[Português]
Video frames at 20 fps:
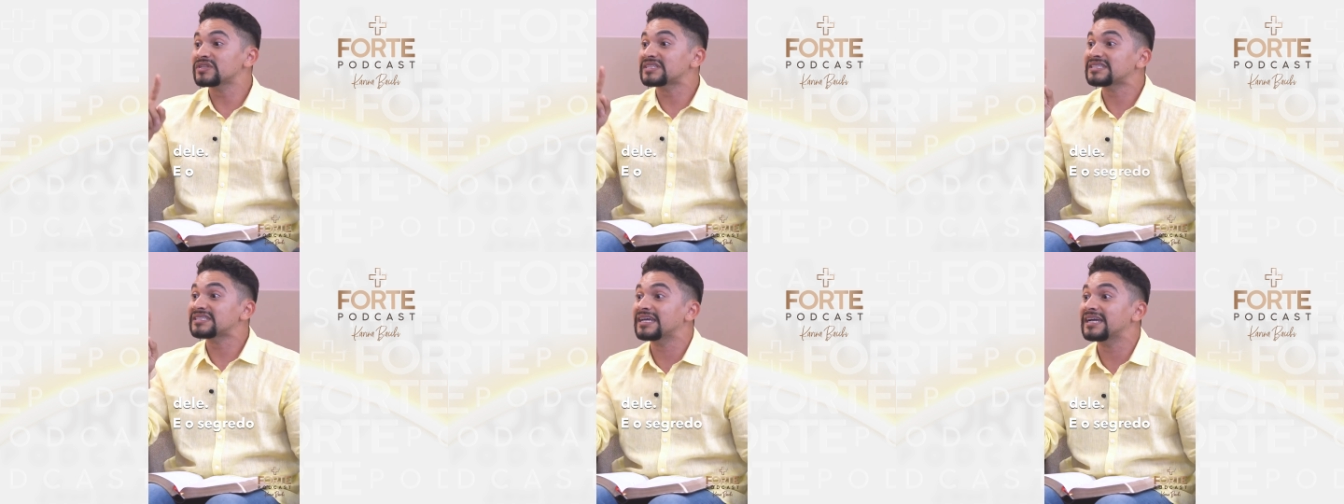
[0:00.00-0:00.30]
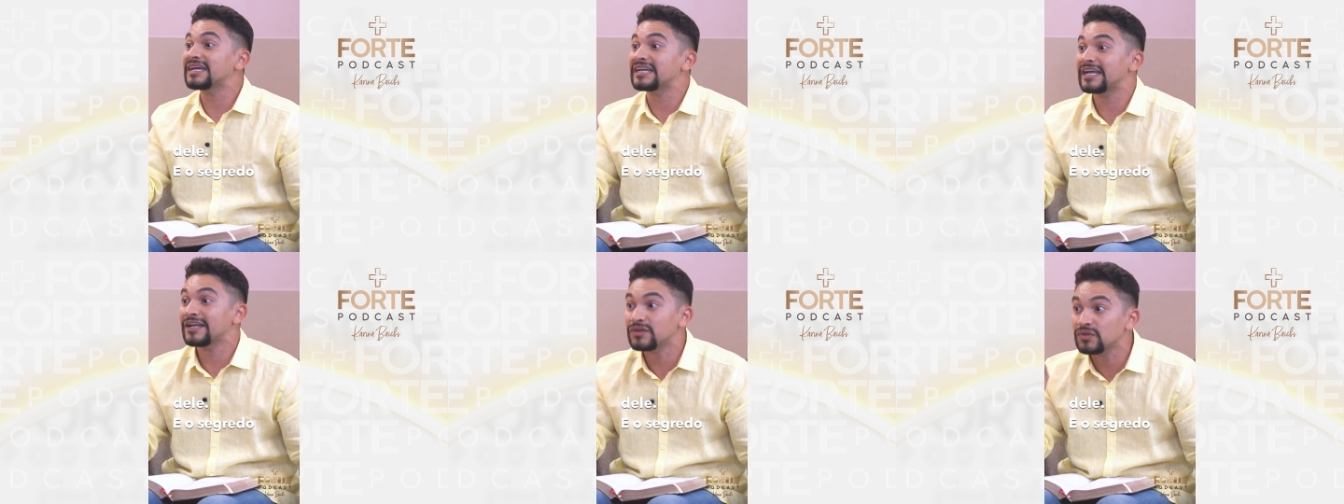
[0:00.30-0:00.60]
E o
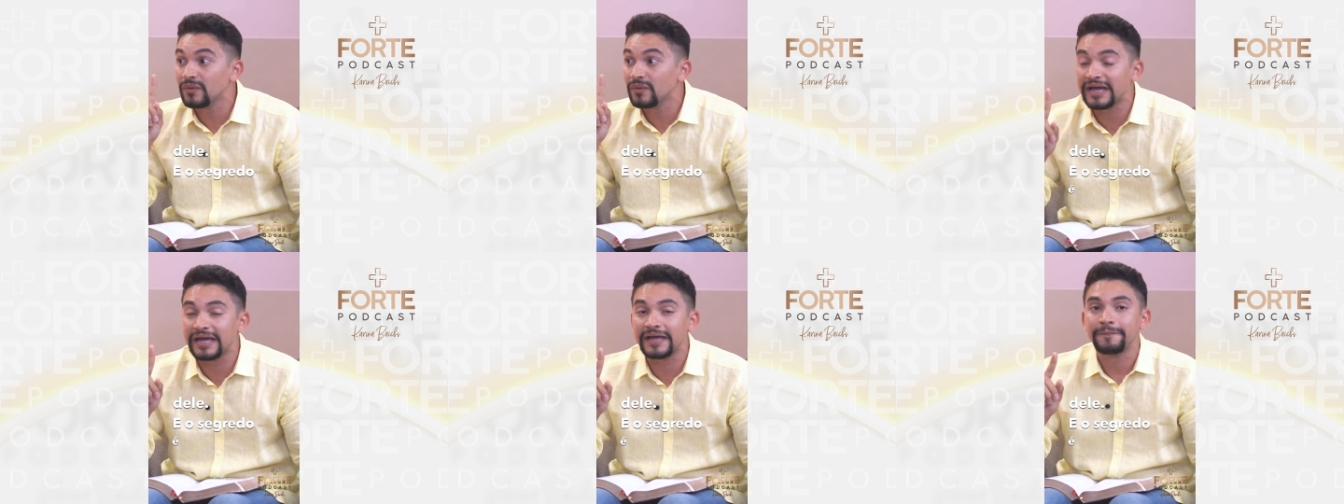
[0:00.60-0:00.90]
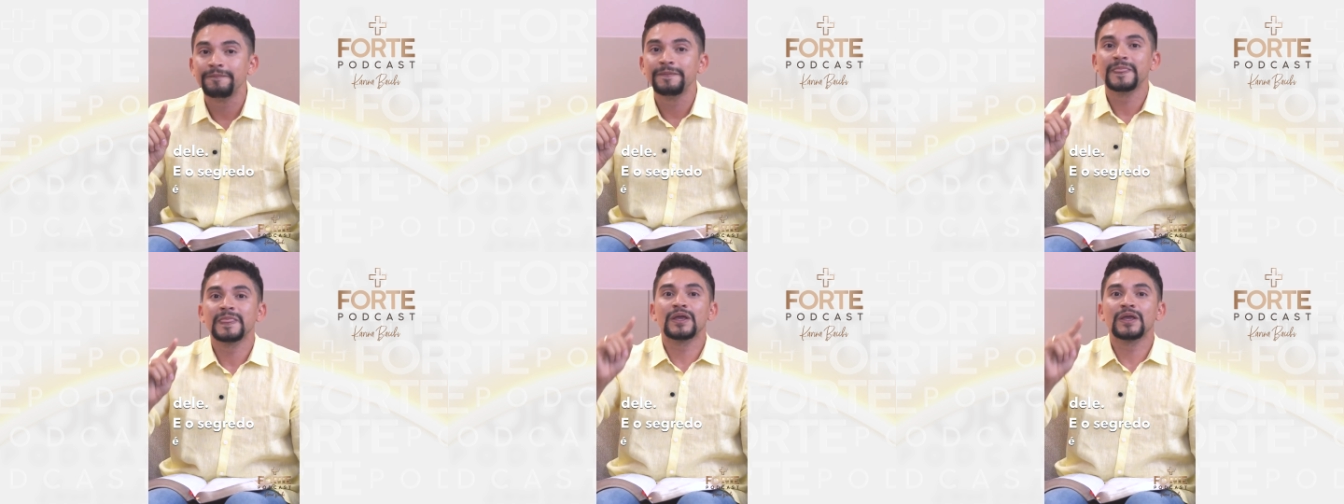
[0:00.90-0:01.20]
segredo
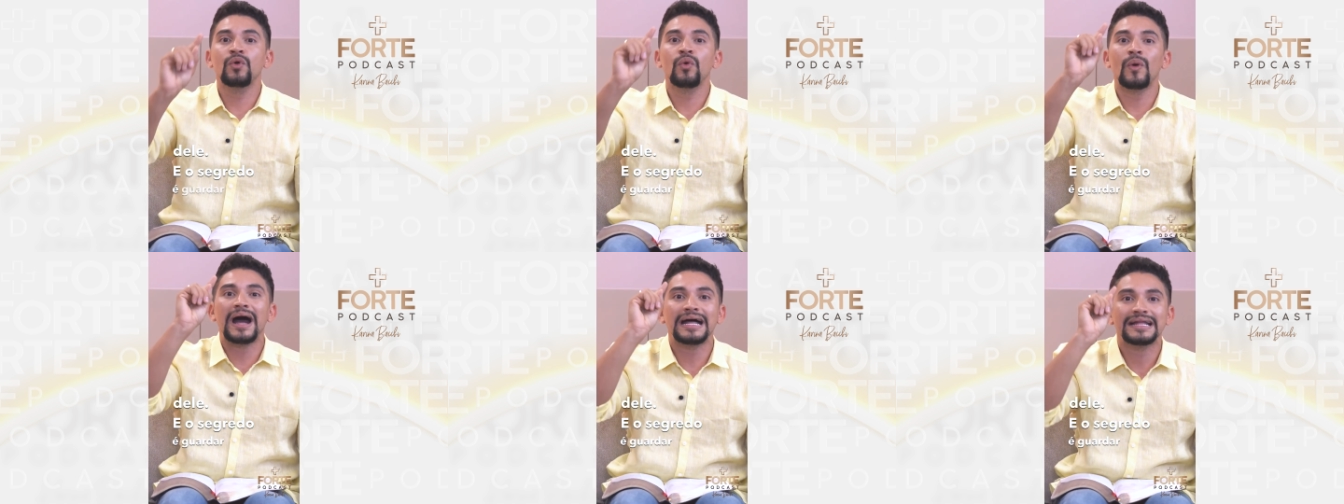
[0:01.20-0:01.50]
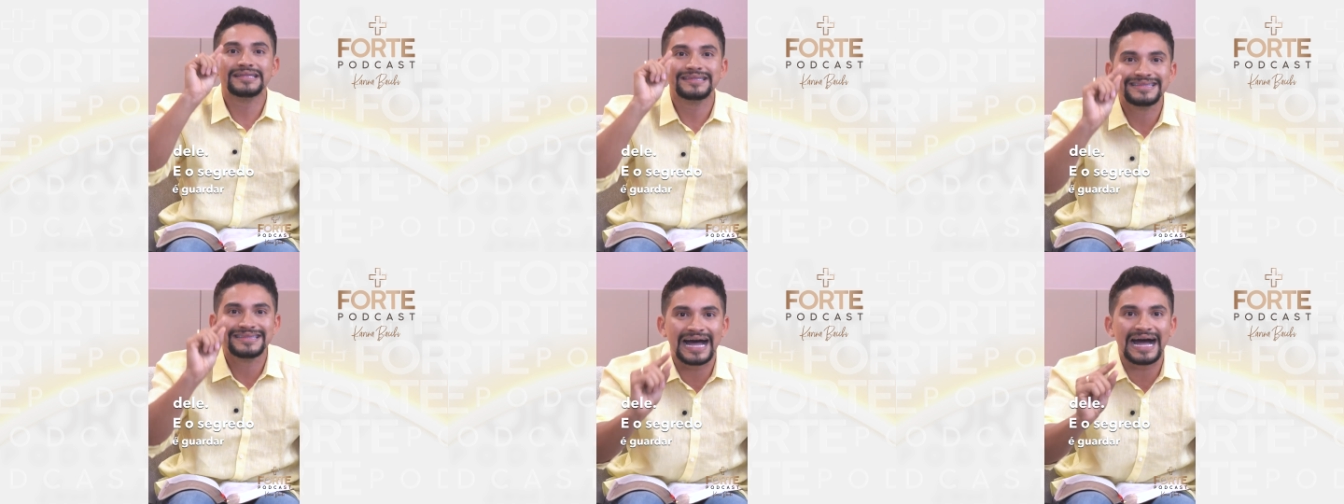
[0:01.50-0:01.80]
é
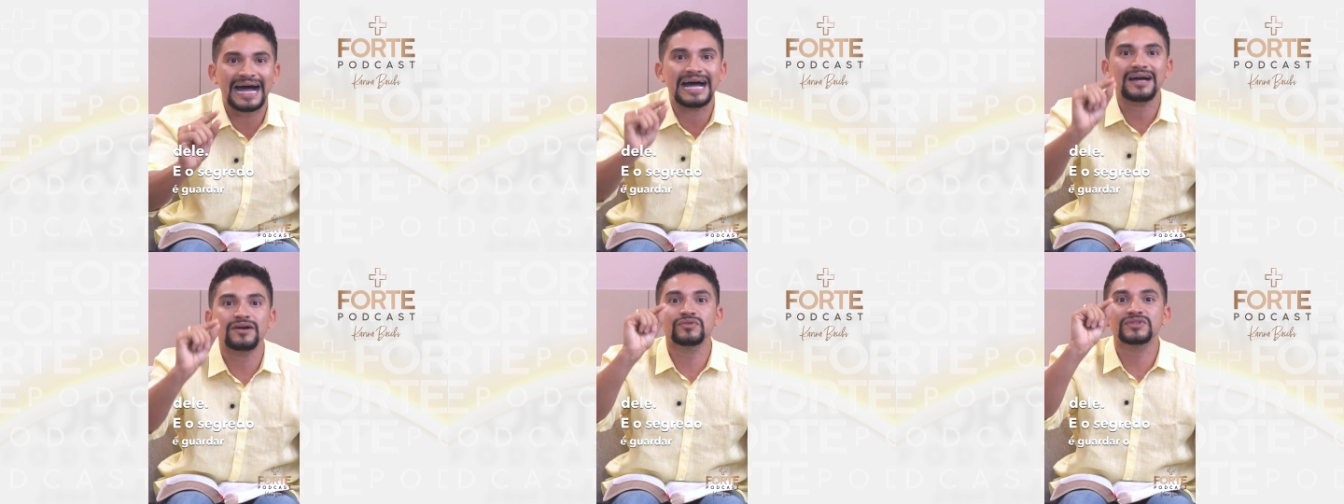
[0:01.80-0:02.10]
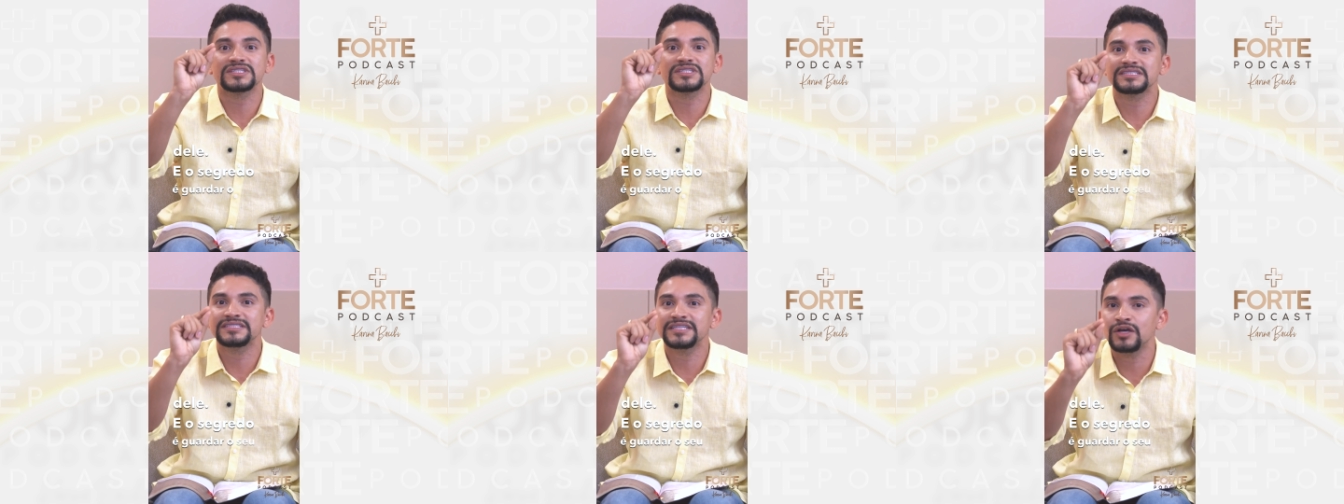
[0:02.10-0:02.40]
guardar
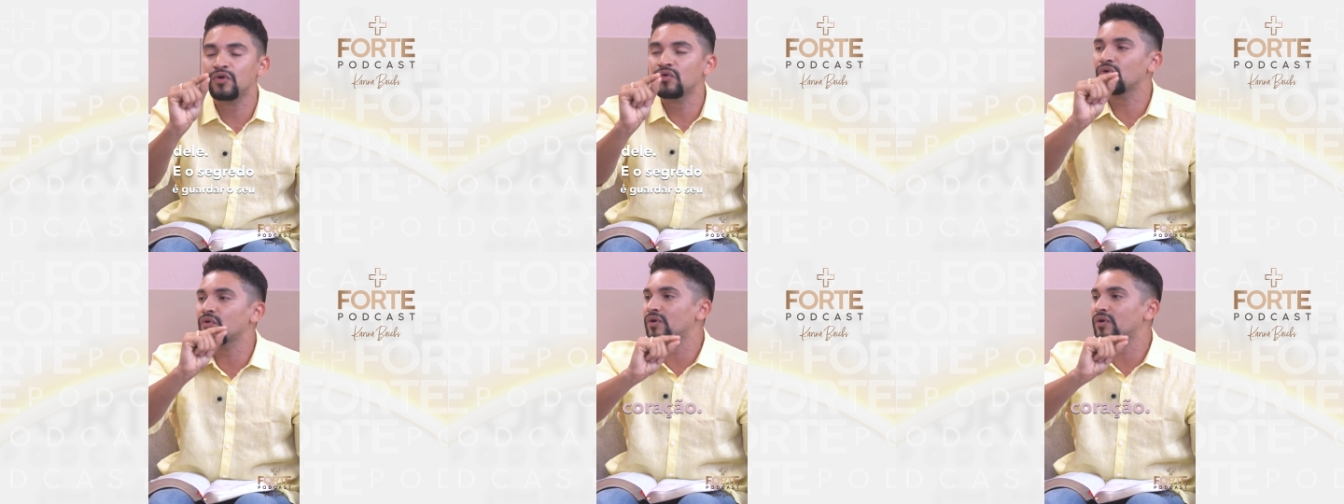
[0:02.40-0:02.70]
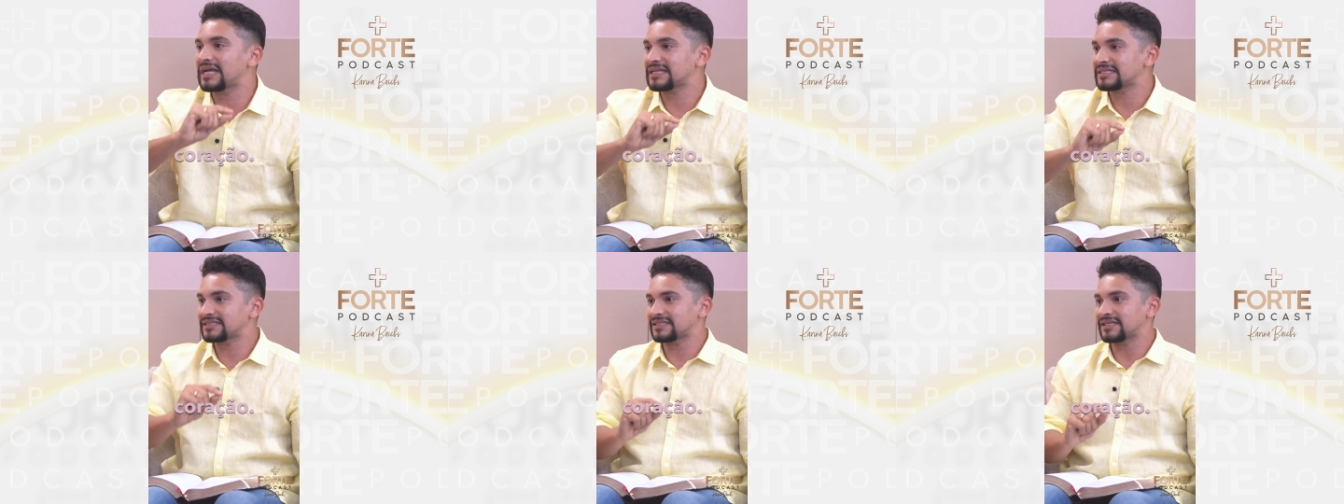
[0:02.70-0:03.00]
o seu
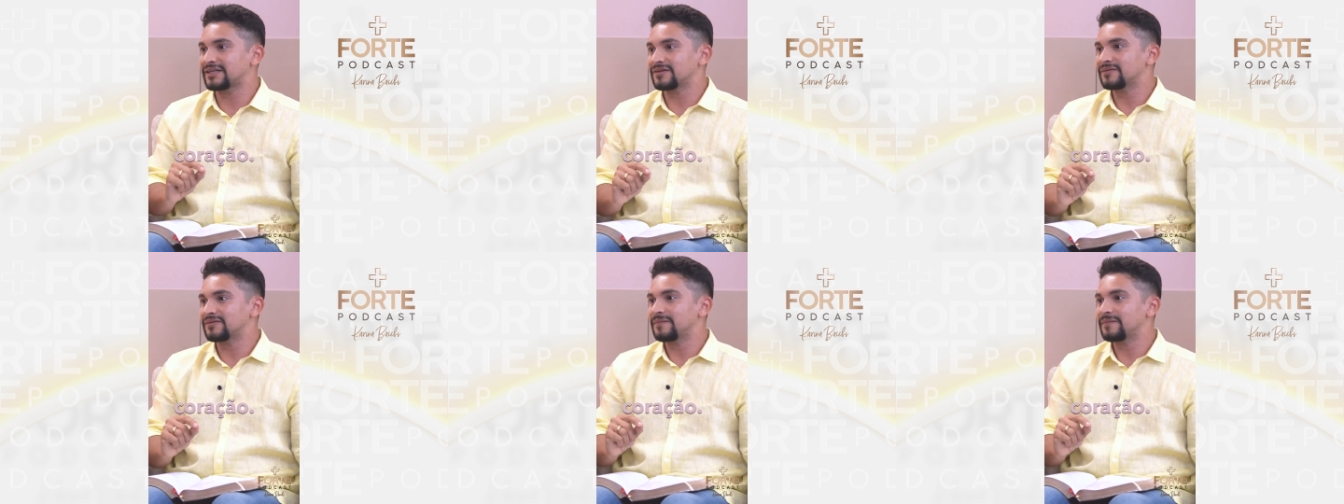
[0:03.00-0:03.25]
coração.